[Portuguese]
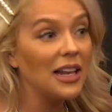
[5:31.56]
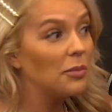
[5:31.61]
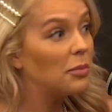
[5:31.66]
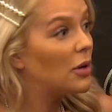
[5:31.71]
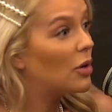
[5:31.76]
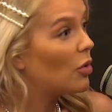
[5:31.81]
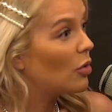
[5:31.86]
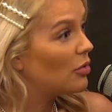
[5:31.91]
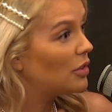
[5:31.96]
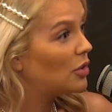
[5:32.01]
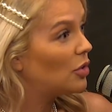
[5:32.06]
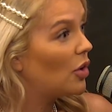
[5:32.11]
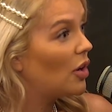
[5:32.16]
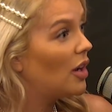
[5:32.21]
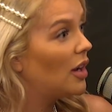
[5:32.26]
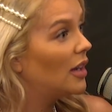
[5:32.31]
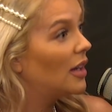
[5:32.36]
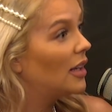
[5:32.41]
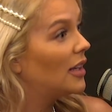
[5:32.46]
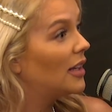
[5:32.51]
me convidou.
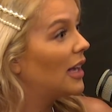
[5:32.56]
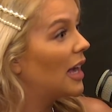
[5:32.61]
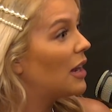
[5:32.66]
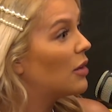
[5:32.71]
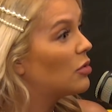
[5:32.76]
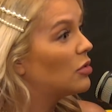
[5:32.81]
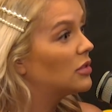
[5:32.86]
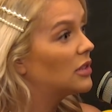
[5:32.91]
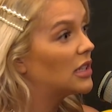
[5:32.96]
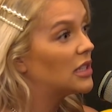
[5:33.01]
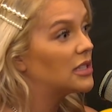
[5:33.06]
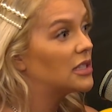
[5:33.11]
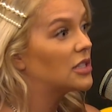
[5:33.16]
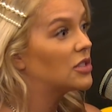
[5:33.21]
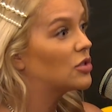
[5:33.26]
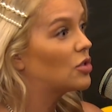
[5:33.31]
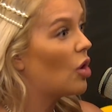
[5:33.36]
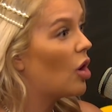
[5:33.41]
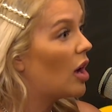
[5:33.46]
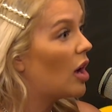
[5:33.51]
É. E ela contando as
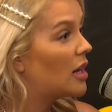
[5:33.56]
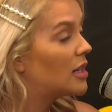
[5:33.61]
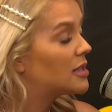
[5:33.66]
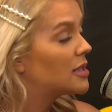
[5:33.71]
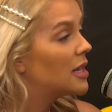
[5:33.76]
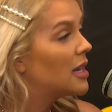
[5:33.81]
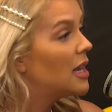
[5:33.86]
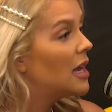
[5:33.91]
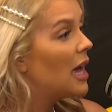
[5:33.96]
histórias.